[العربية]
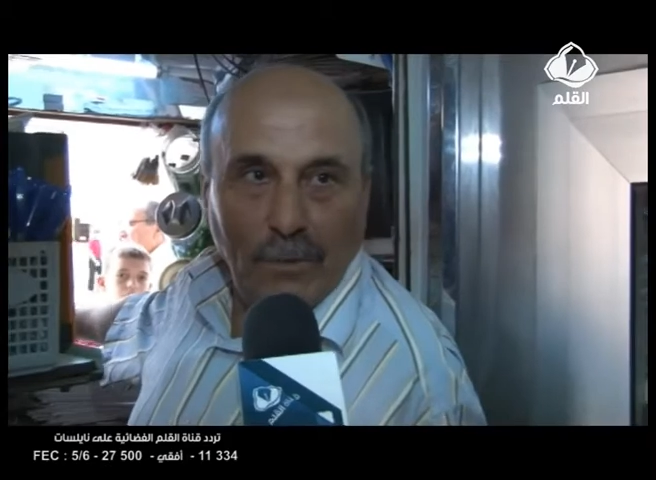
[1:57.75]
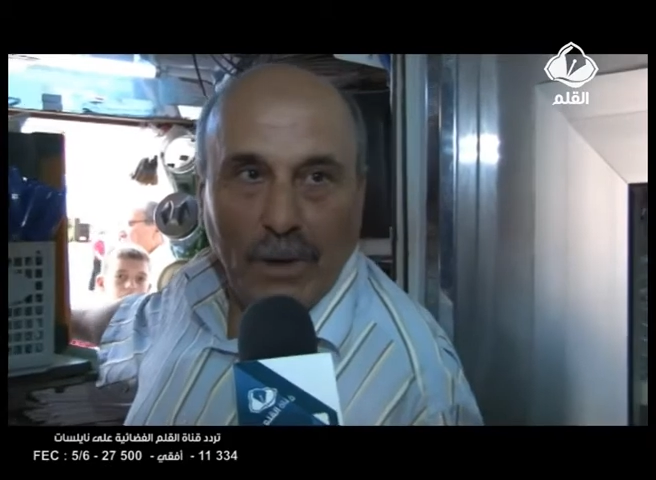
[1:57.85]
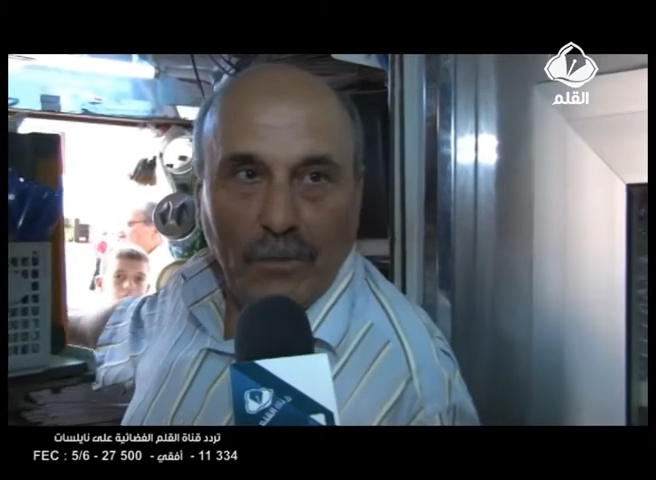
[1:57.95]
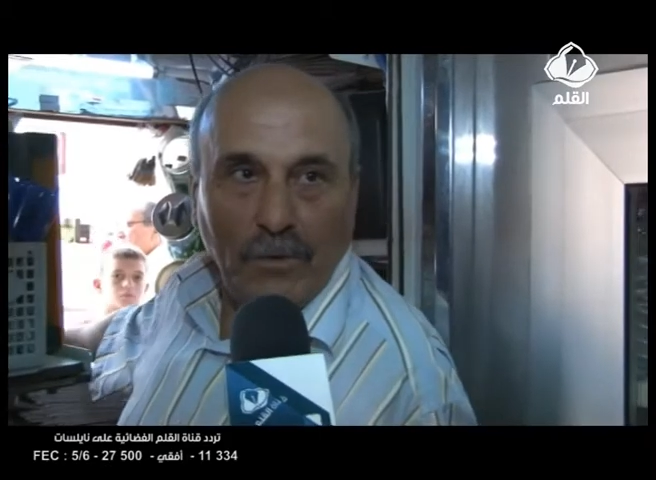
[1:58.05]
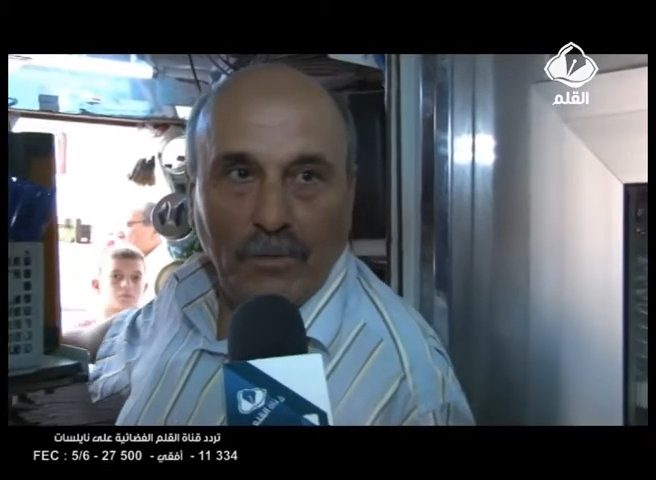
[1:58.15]

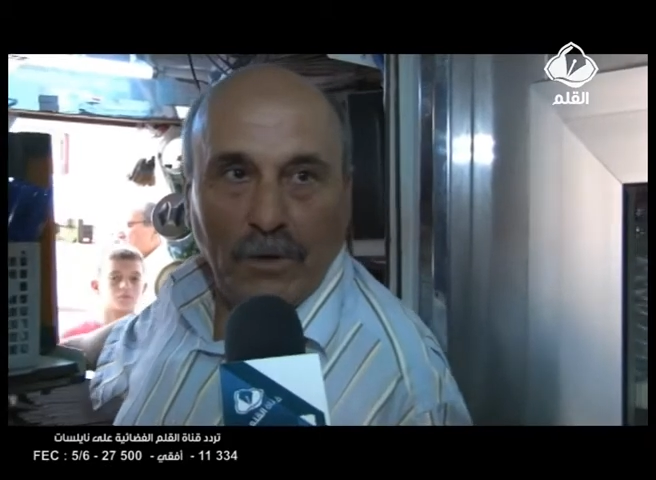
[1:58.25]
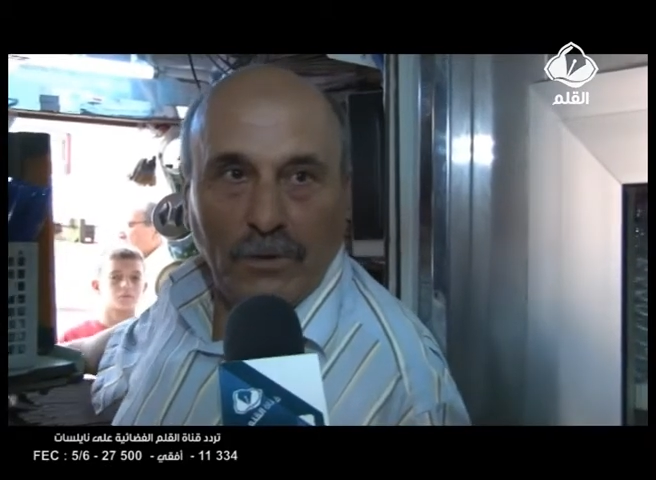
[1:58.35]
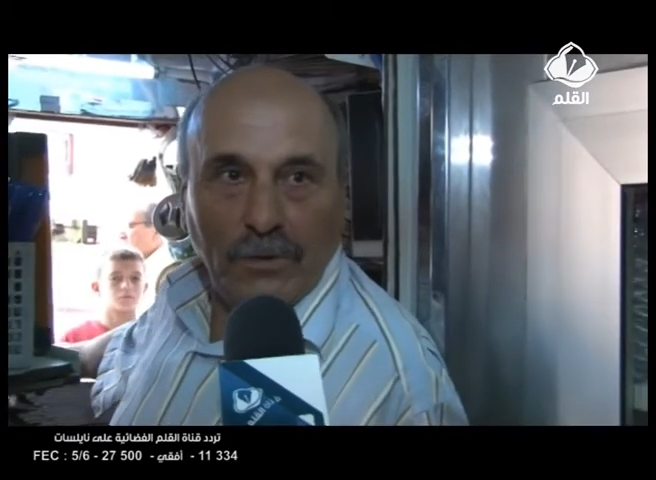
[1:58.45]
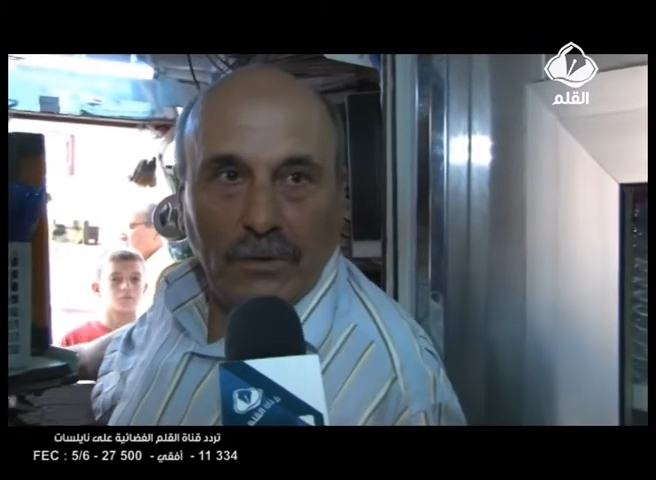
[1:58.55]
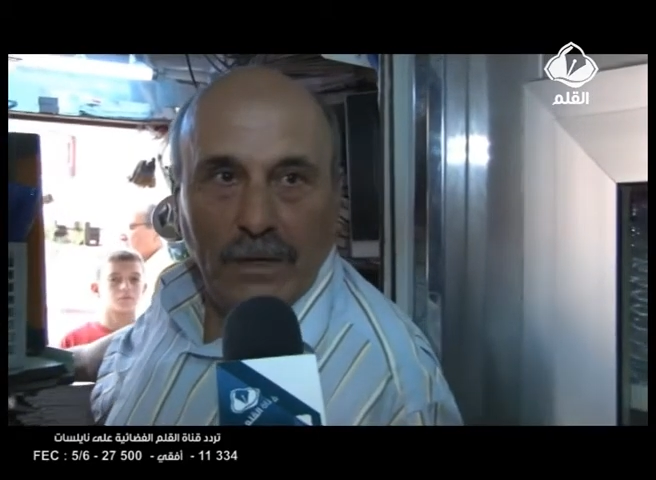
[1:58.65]
ومعمولين
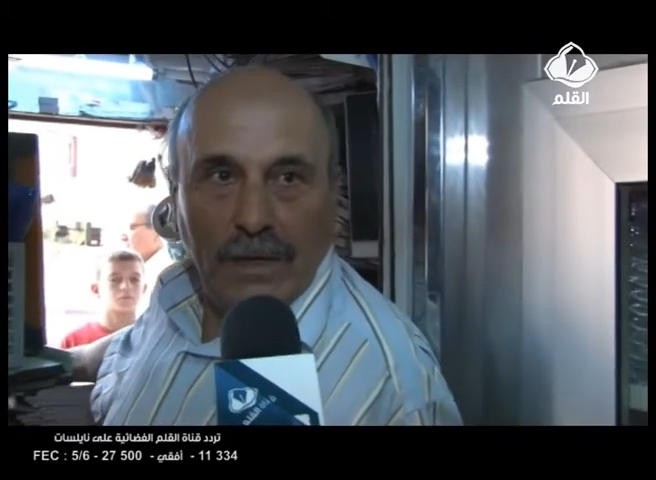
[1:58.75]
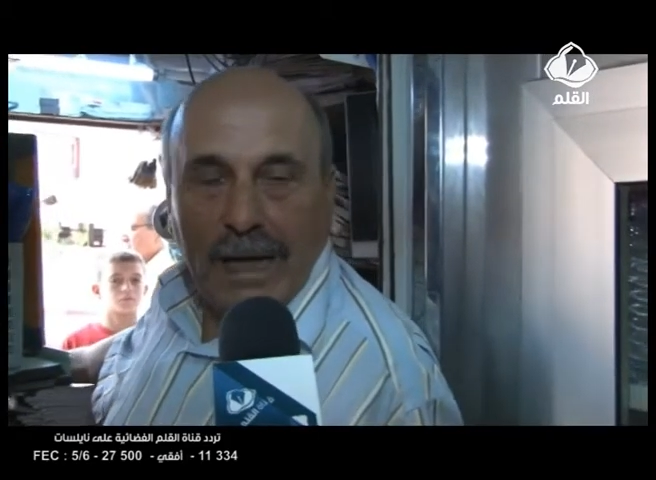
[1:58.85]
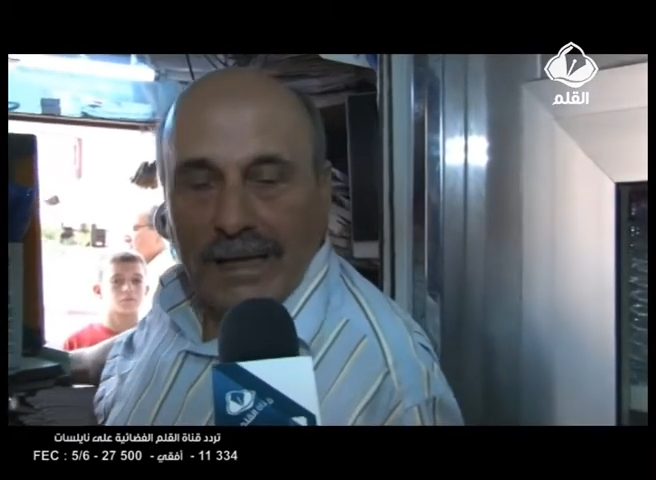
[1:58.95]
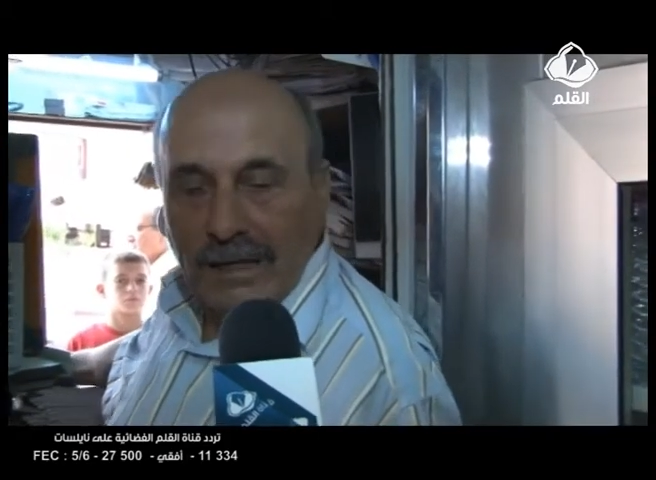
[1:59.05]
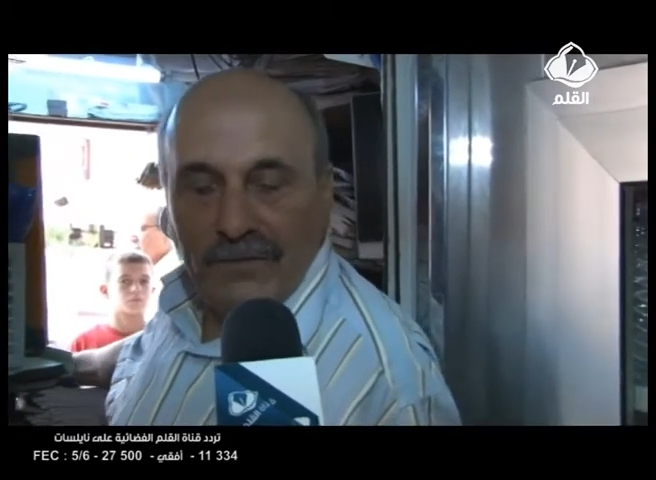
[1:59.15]
بالخيوط
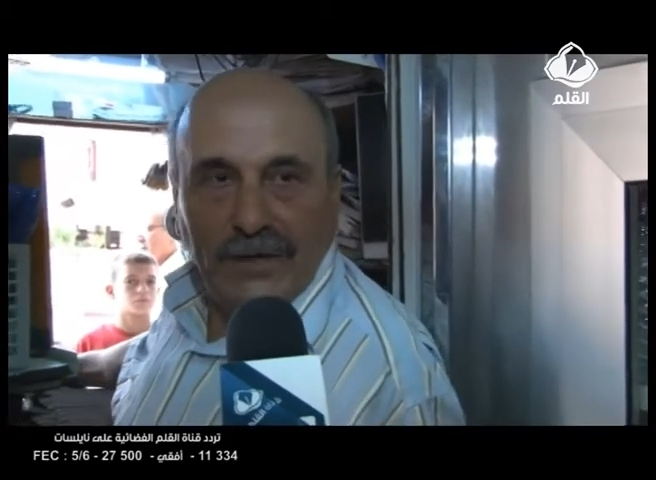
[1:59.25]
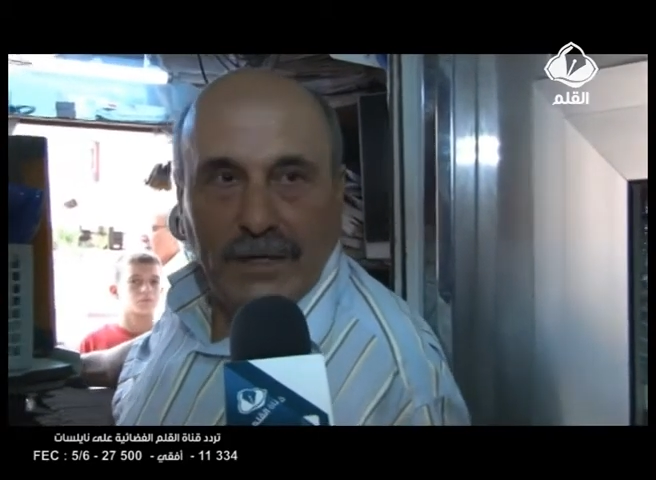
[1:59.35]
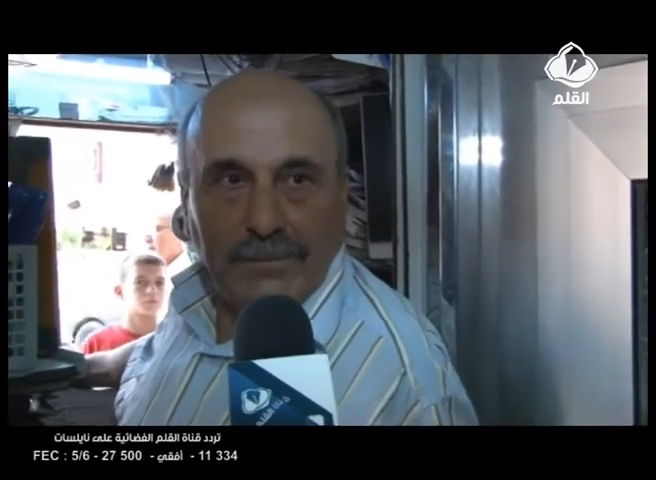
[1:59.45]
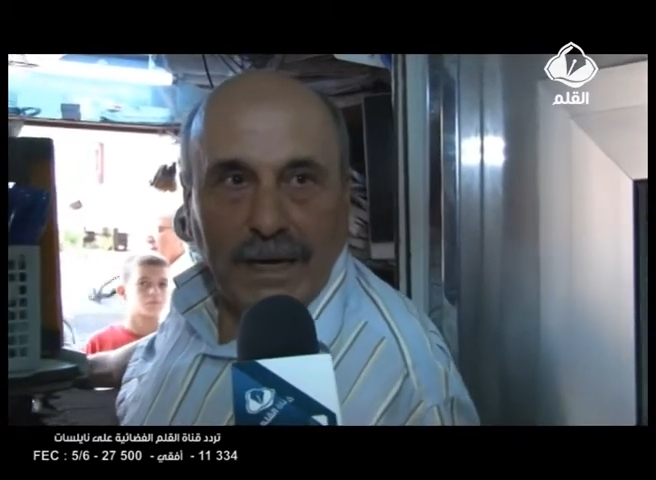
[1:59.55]
عاد التلفيته